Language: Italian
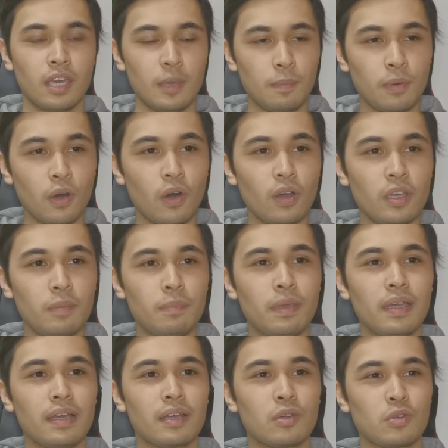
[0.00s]
e poi
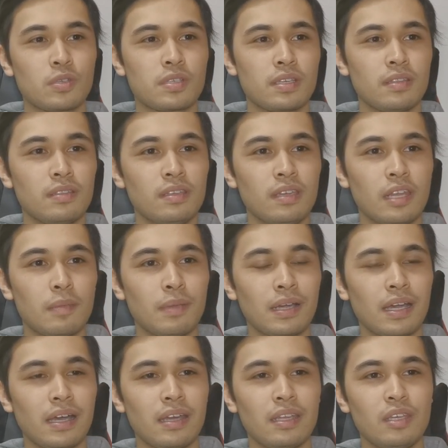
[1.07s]
per consentire
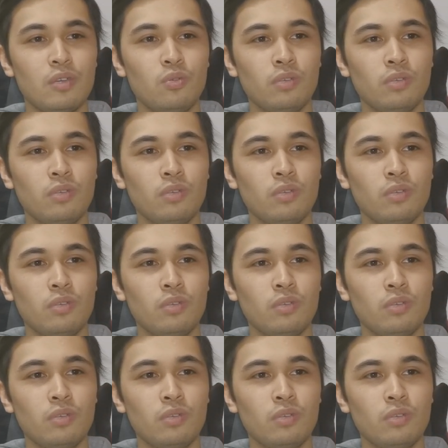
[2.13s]
magari